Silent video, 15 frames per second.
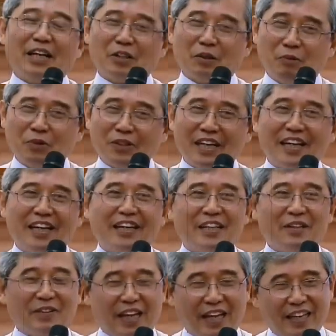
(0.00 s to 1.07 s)
Nhưng mà ở đây tôi muốn
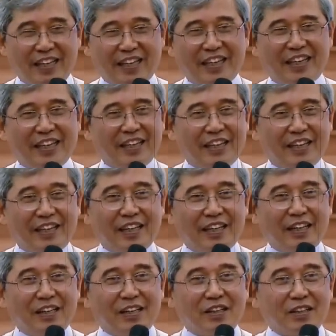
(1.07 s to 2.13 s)
trả lời điều này.
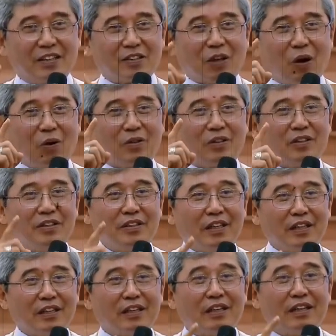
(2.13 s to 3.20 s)
Tội
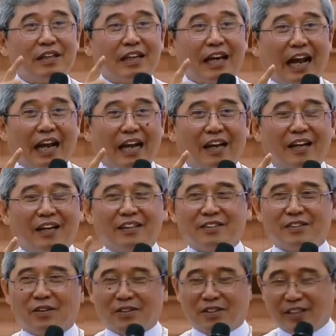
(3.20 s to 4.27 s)
thứ nhất
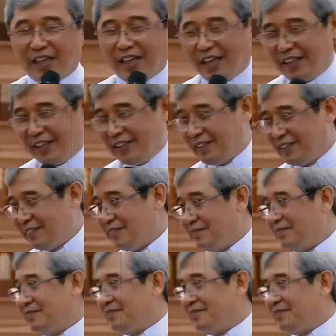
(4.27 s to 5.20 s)
nặng hơn tội thứ hai.